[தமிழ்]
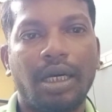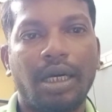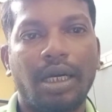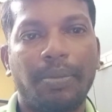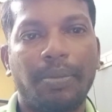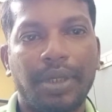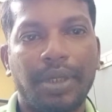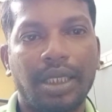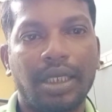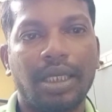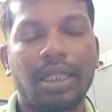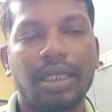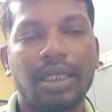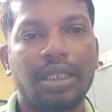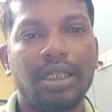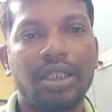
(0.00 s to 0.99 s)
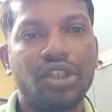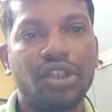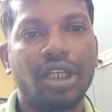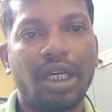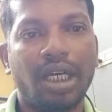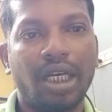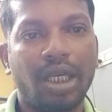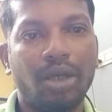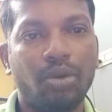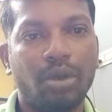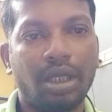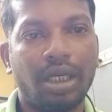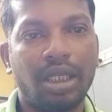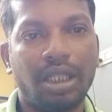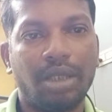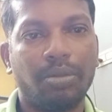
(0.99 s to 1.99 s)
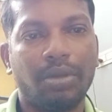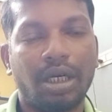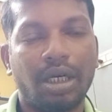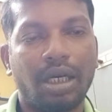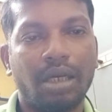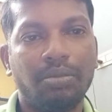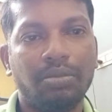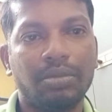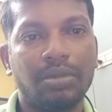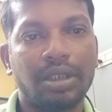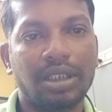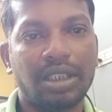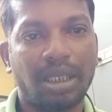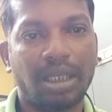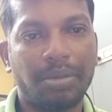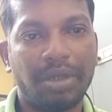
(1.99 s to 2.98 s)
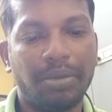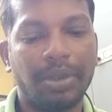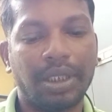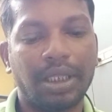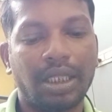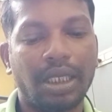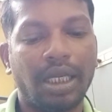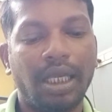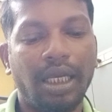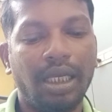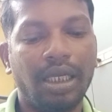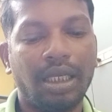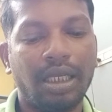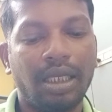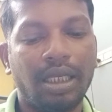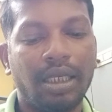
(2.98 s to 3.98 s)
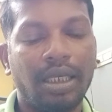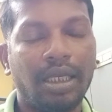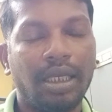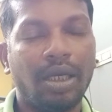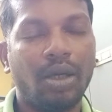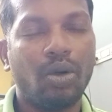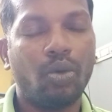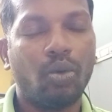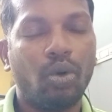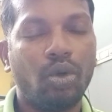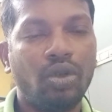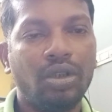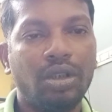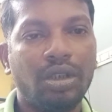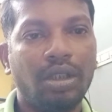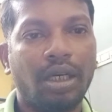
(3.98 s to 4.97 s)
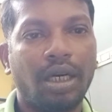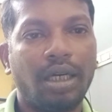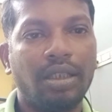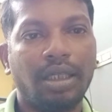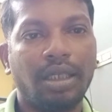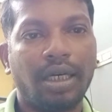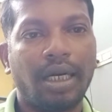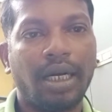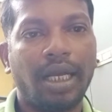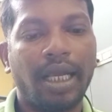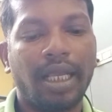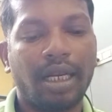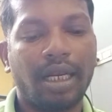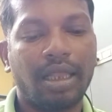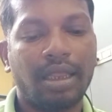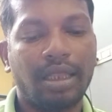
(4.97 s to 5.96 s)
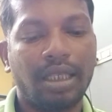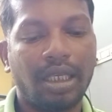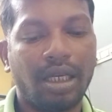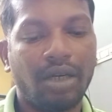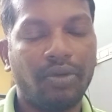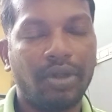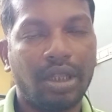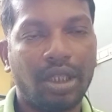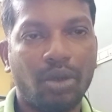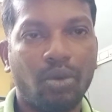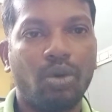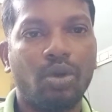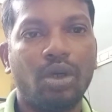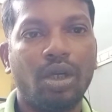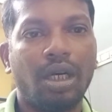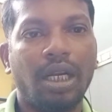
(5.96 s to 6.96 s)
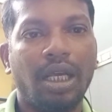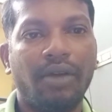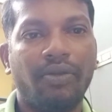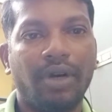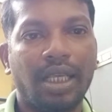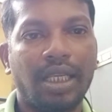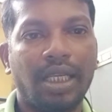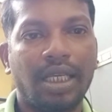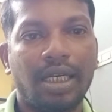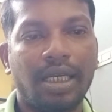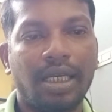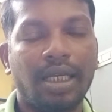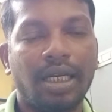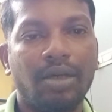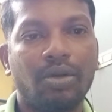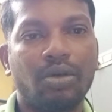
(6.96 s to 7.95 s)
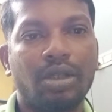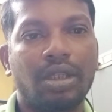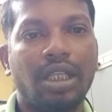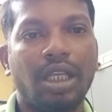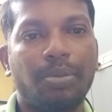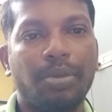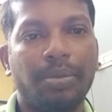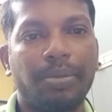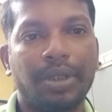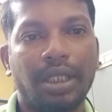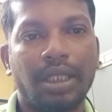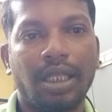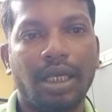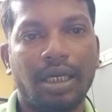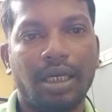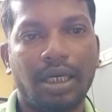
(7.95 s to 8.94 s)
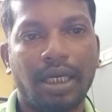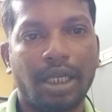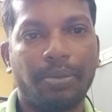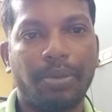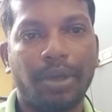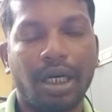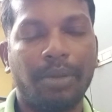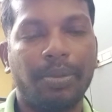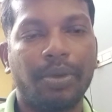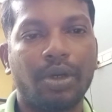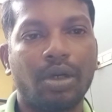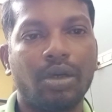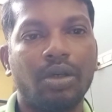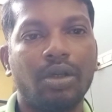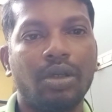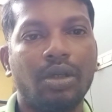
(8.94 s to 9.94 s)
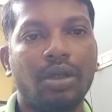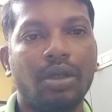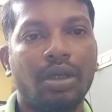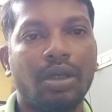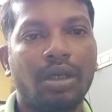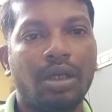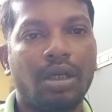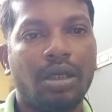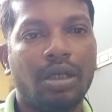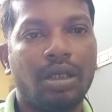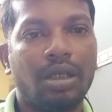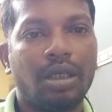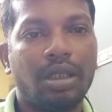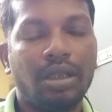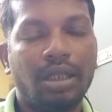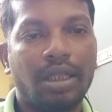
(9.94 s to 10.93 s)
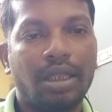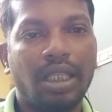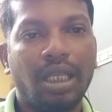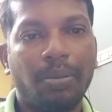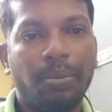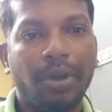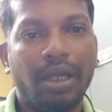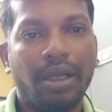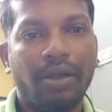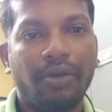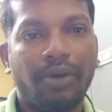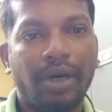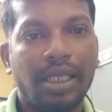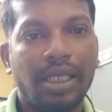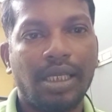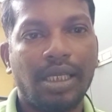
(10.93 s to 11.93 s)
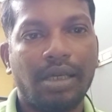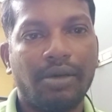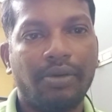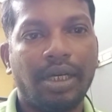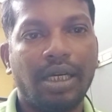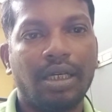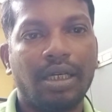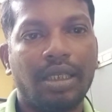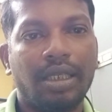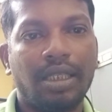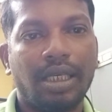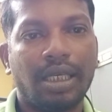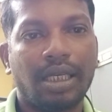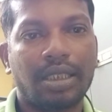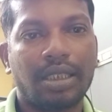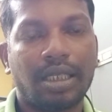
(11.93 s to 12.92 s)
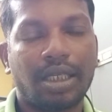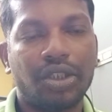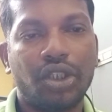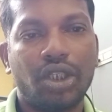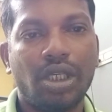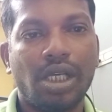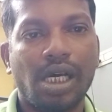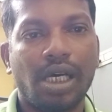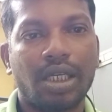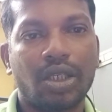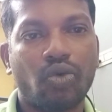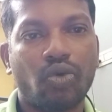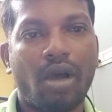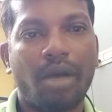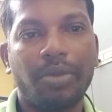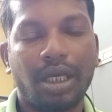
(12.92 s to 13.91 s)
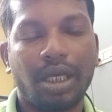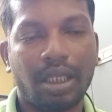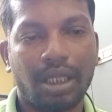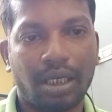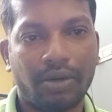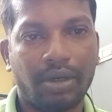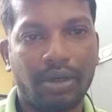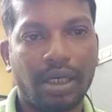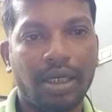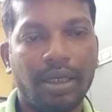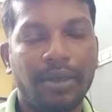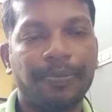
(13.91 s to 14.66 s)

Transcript: அப்படிங்கிறதுக்கு சென்னை உயர்நீதிமன்றம் சமீபத்தில் ஒன்று ரெண்டு ரெண்டாயிரத்தி இருபத்தி ஒன்றில் வழங்கியிருக்கிற ஒரு தீர்ப்பை பற்றி தான் இன்றைக்கி பார்க்க போகிறோம் இந்த தீர்ப்பை வழங்கியவர் நீதியரசர் ஜி ஆர் சுவாமிநாதன் அவர்கள்